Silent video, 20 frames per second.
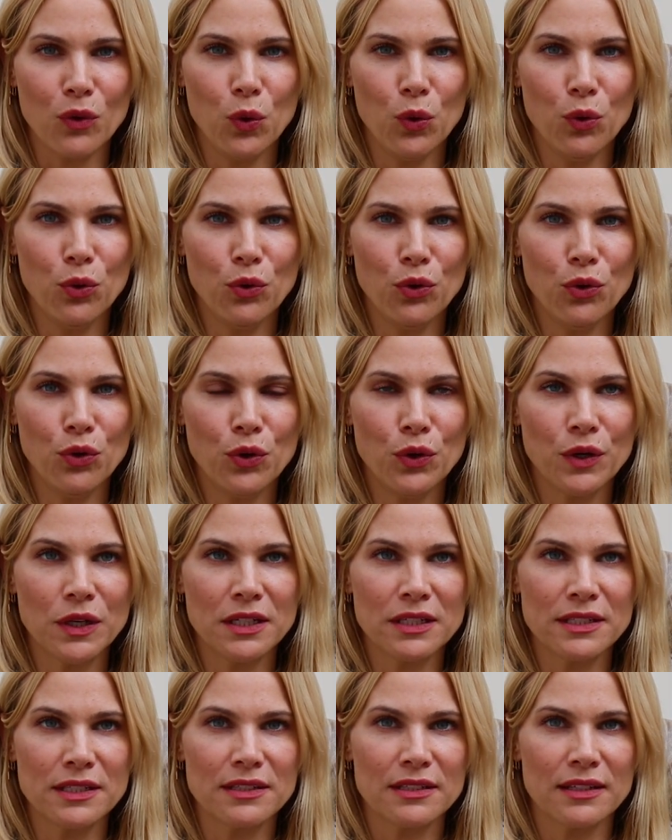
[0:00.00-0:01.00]

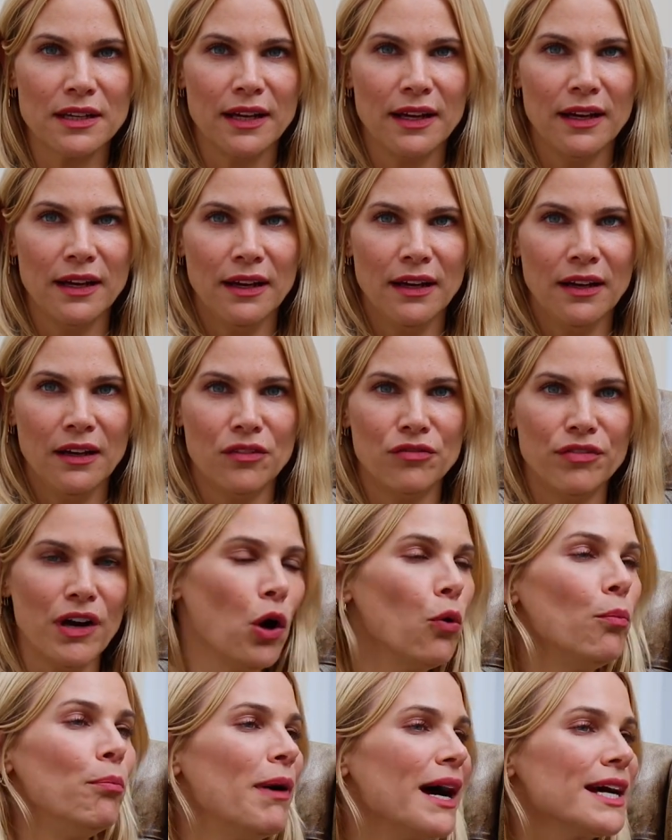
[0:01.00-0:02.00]
Und
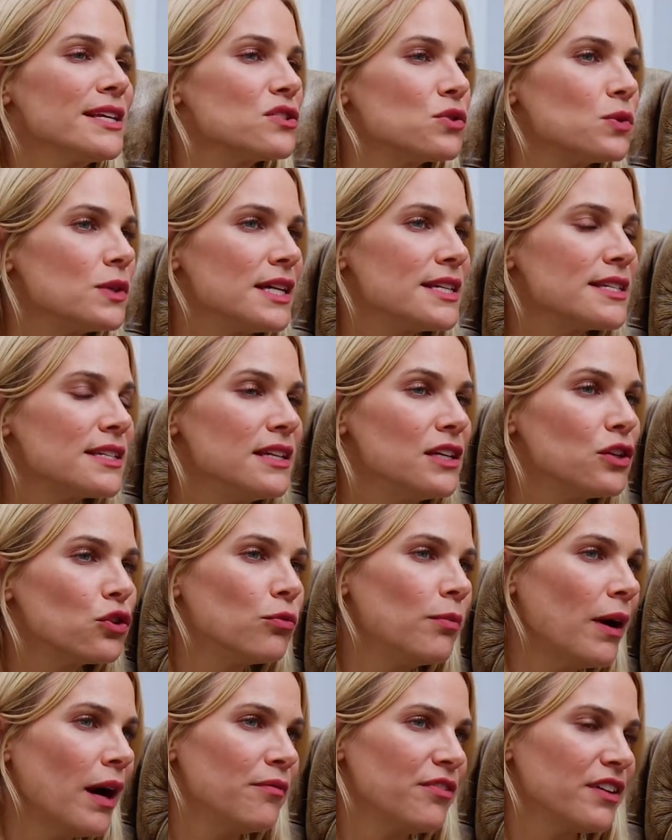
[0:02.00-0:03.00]
warum machst du das nicht,
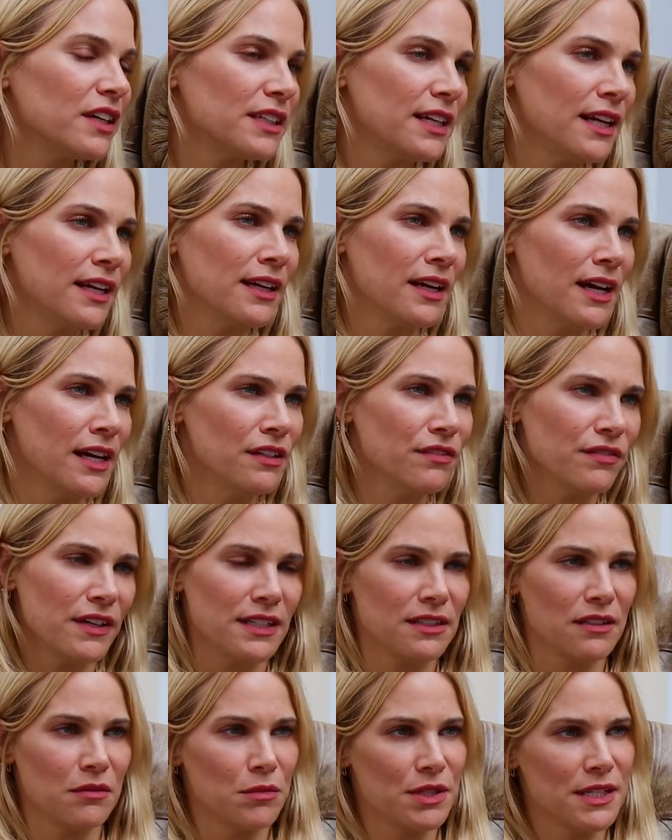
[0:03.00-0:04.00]
um einfach deine
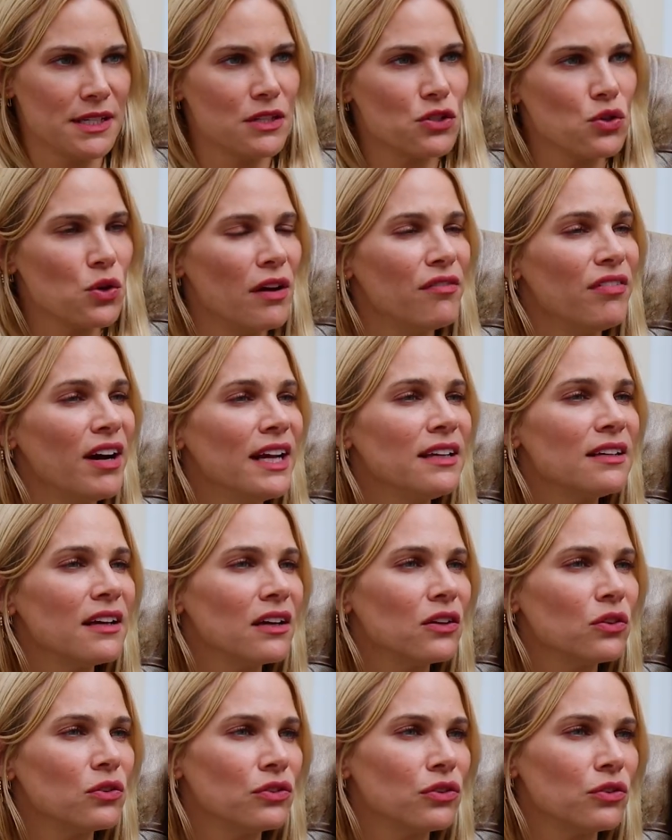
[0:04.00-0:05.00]
Reichweite ein bisschen mhm. zu
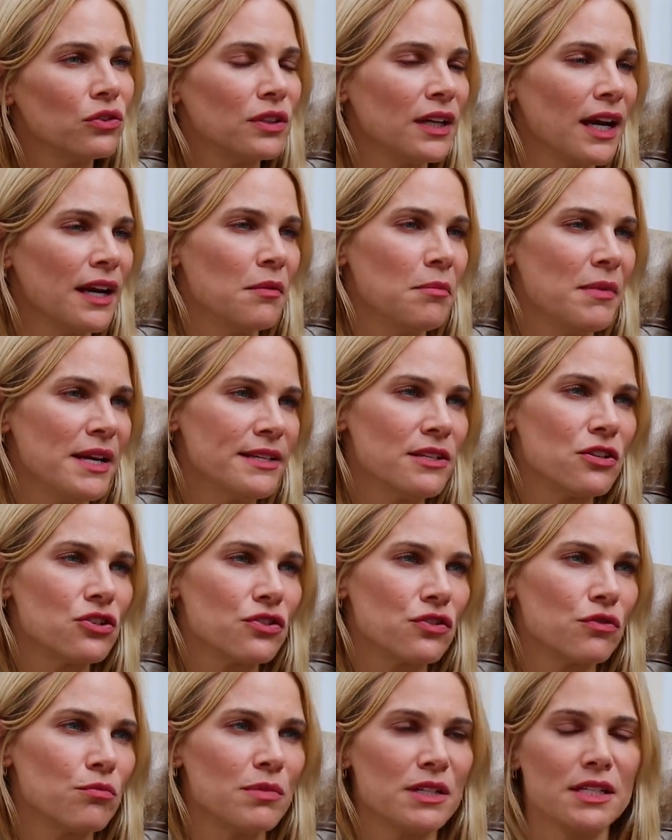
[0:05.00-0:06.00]
erweitern und, und deine
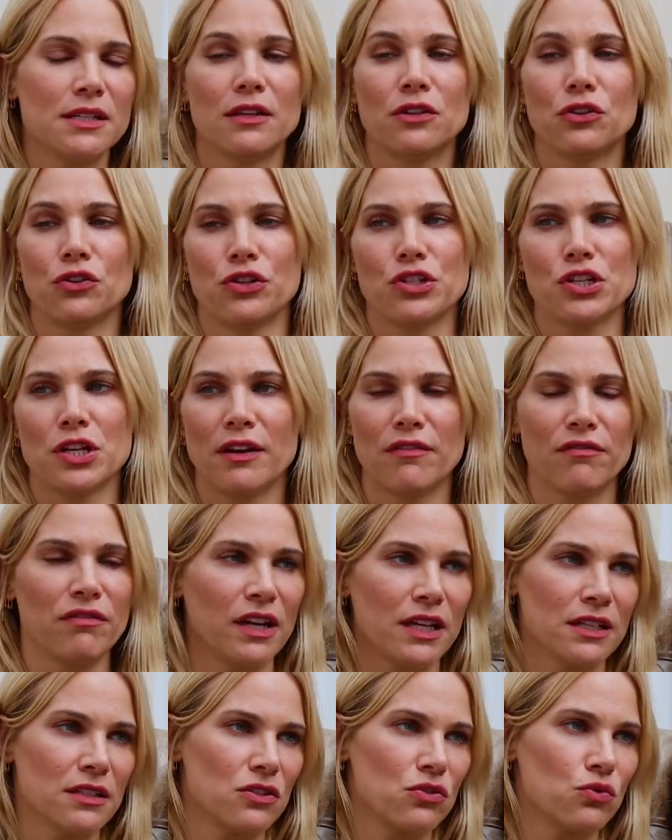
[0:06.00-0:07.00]
Message so ein bisschen
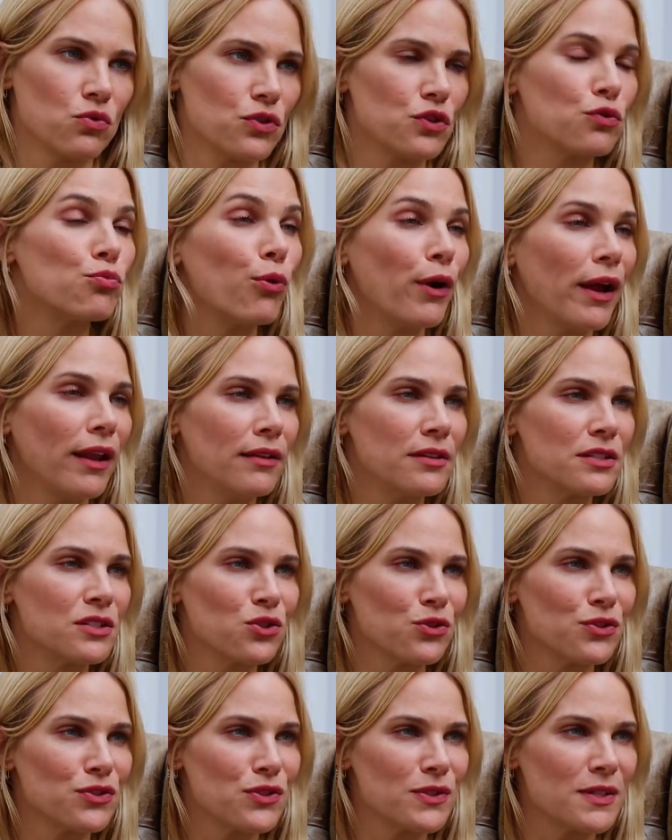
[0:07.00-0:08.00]
deutschlandweit zu spreaden,
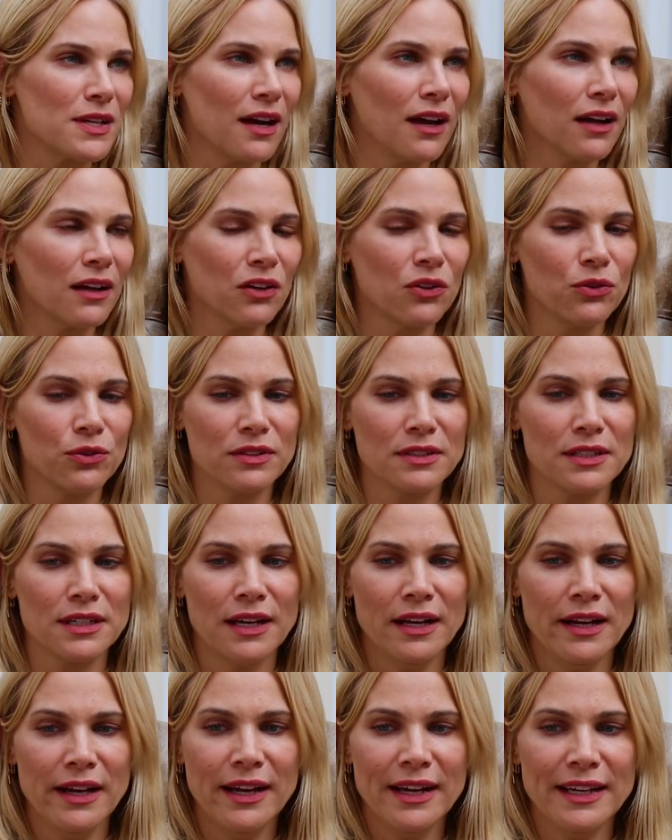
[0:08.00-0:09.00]
sozusagen. Und
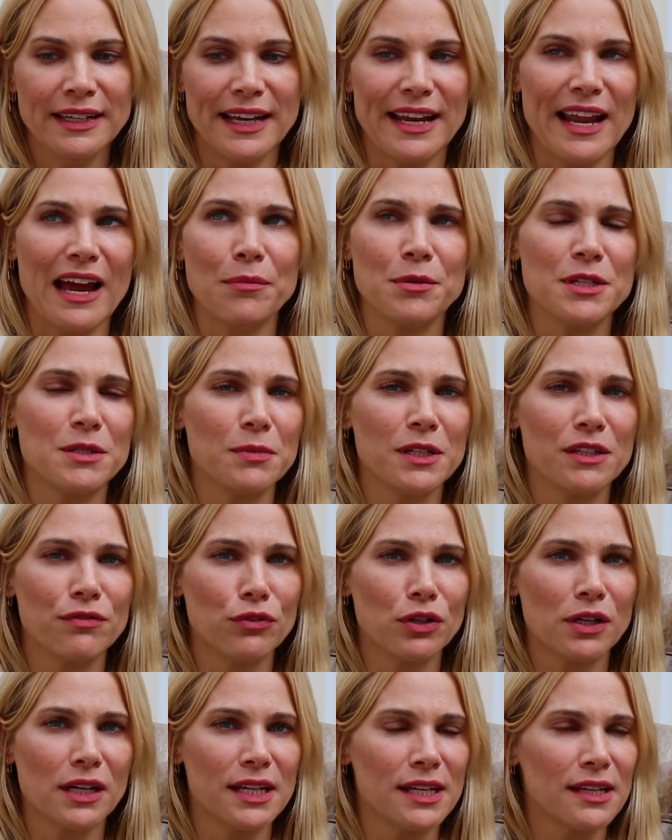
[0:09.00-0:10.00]
dann habe ich mich
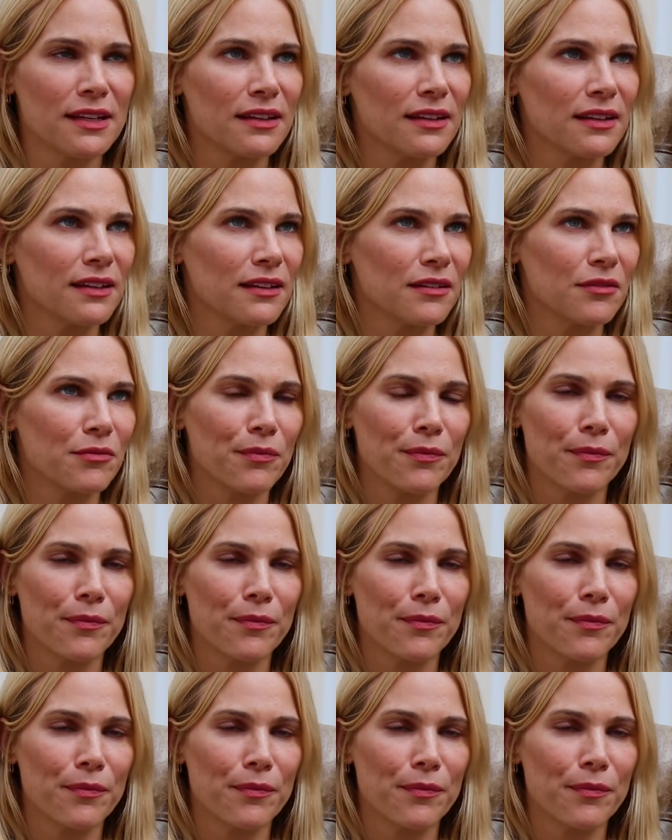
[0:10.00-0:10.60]
wirklich